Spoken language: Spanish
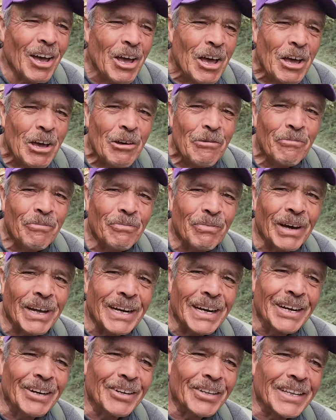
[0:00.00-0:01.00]
Está bien.
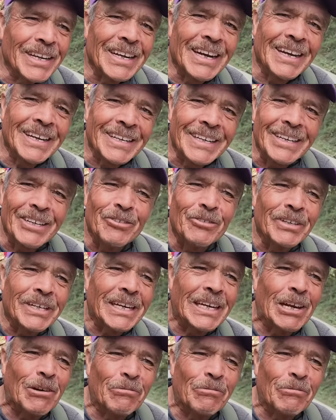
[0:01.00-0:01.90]
Para el hotel aquí en pues...